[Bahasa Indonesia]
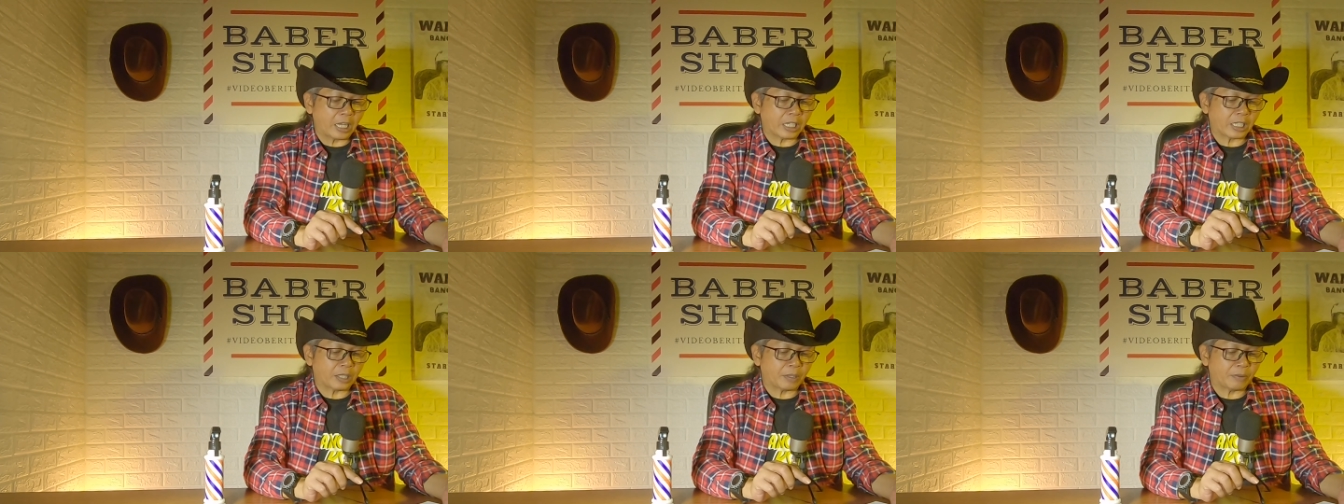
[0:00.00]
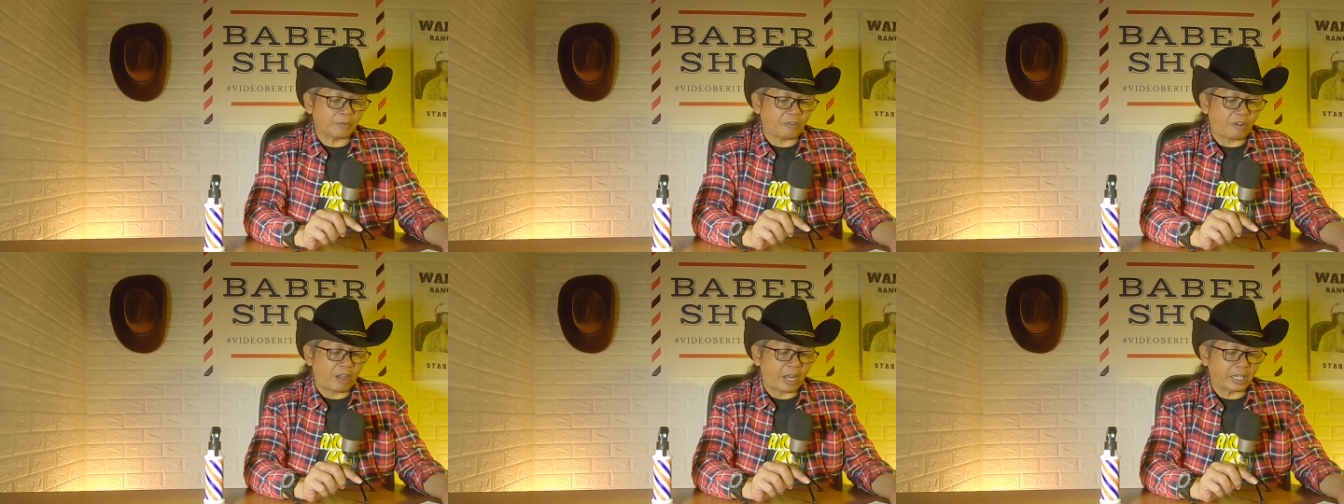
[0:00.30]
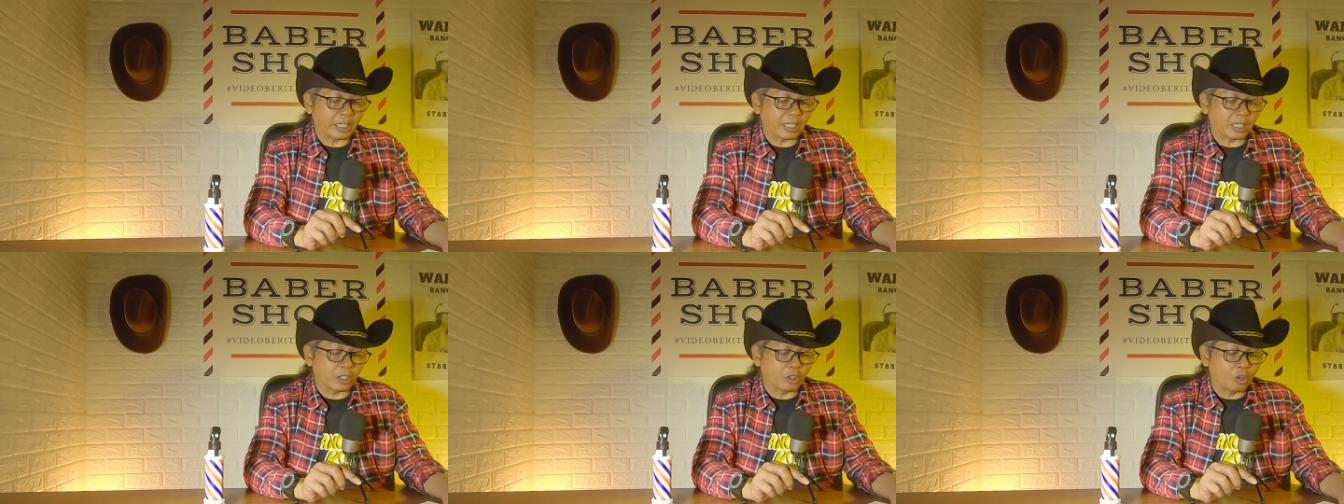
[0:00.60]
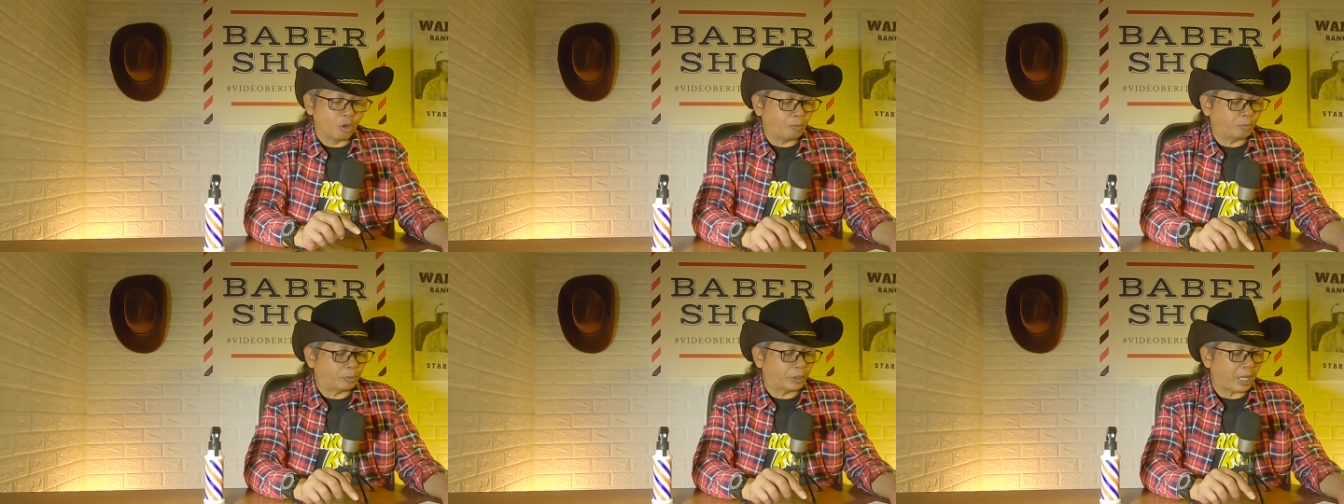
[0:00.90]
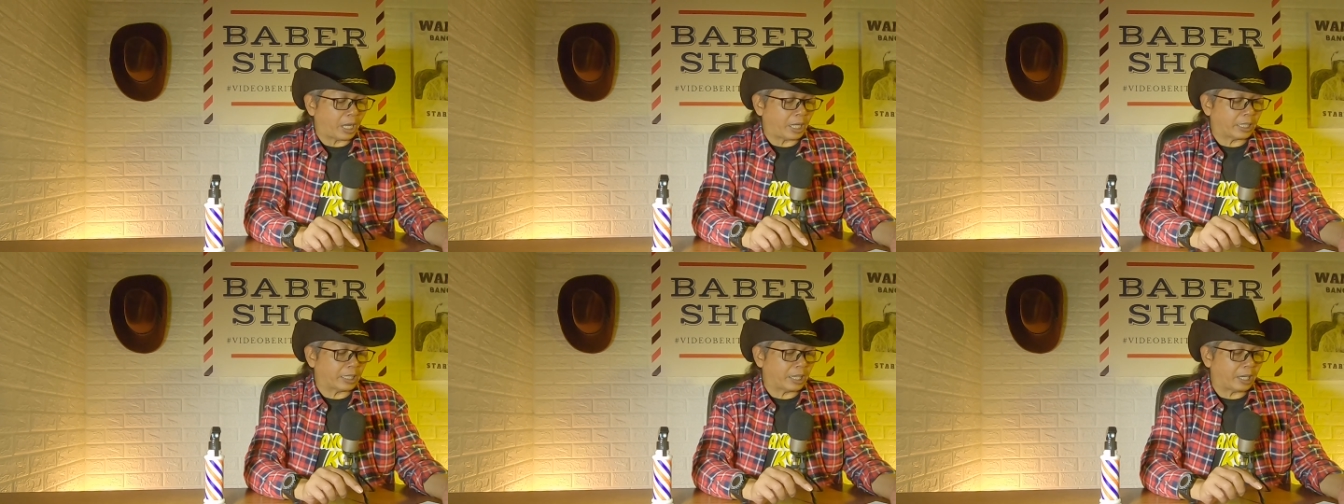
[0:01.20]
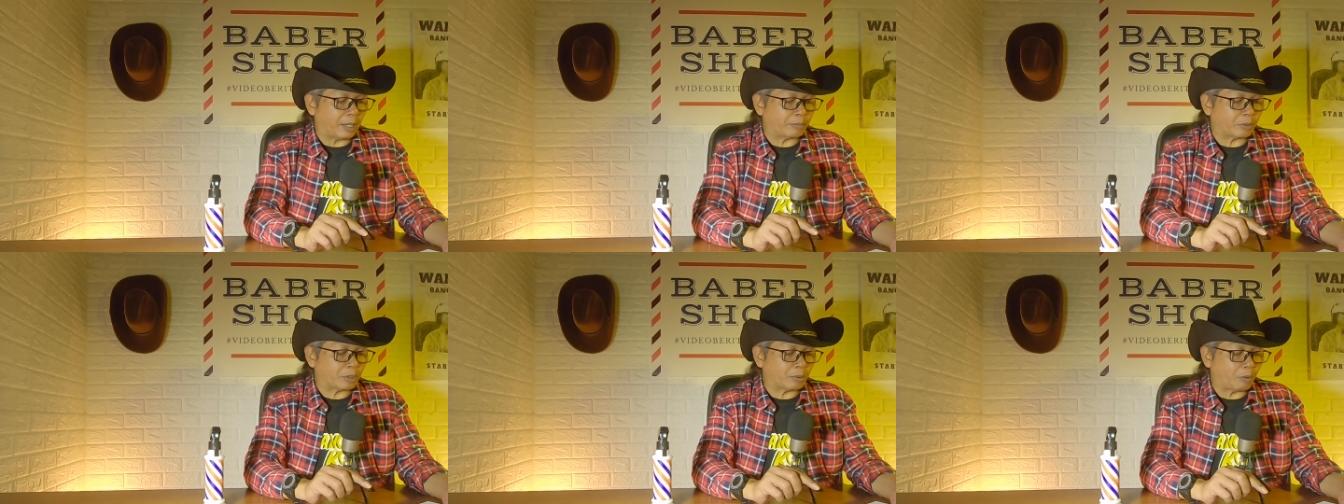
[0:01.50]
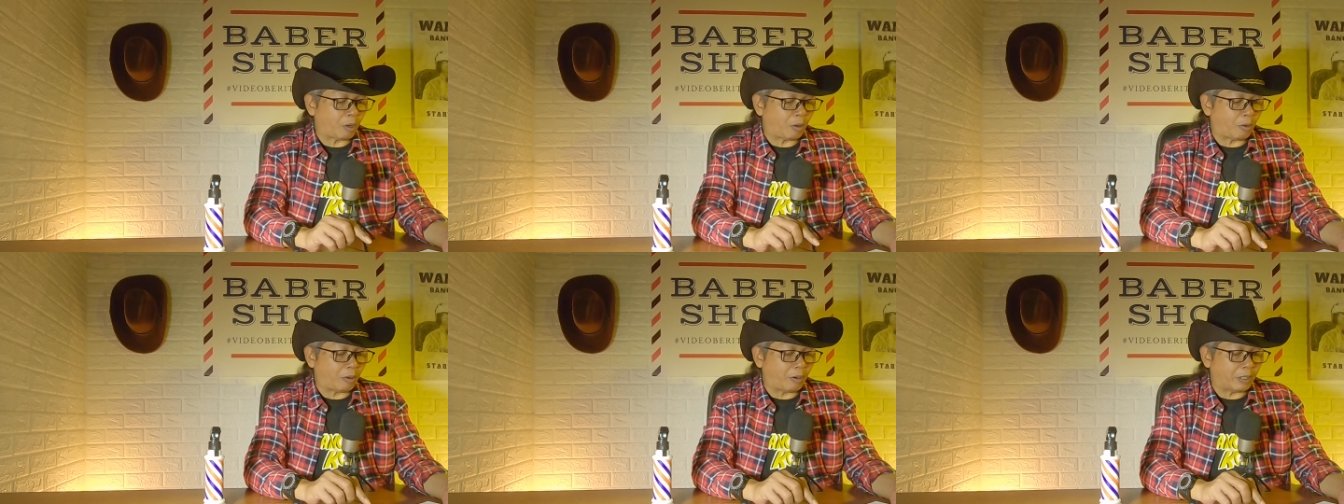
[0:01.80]
Aswani Gupta
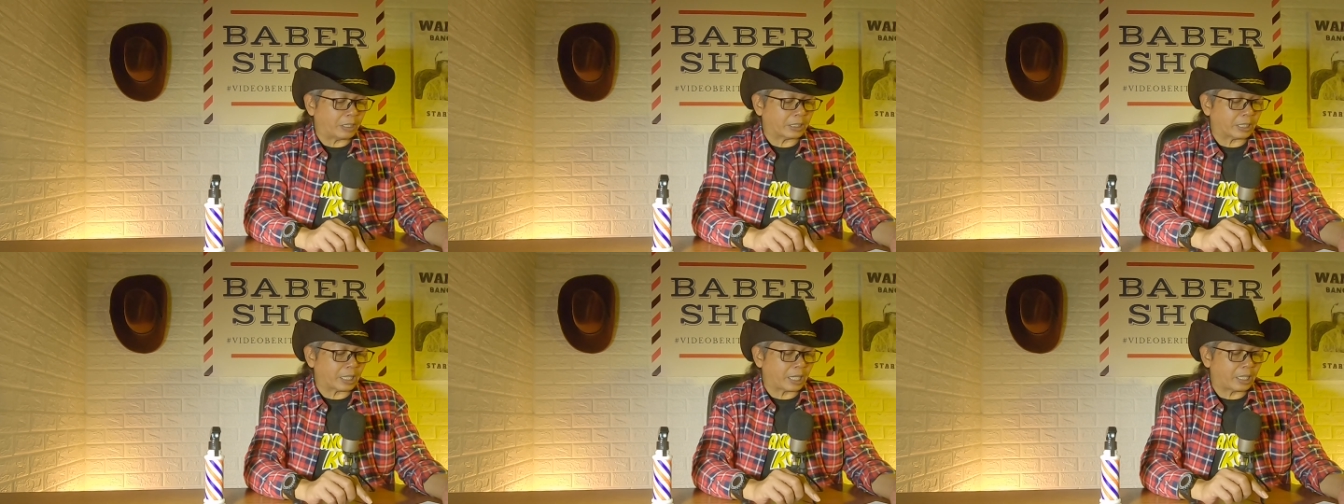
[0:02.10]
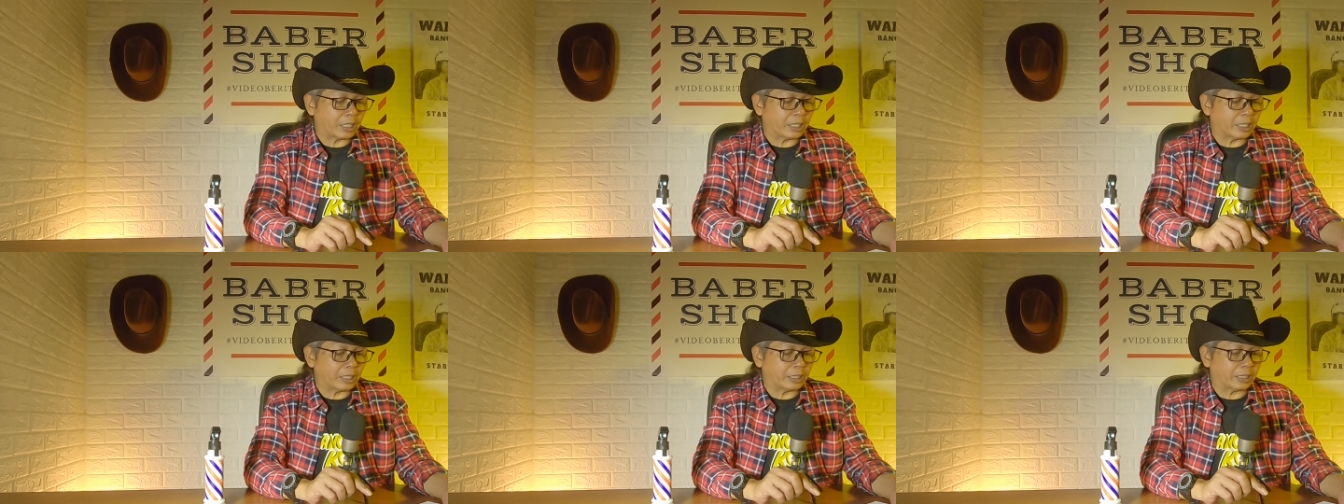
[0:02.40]
dalam sebuah wawancara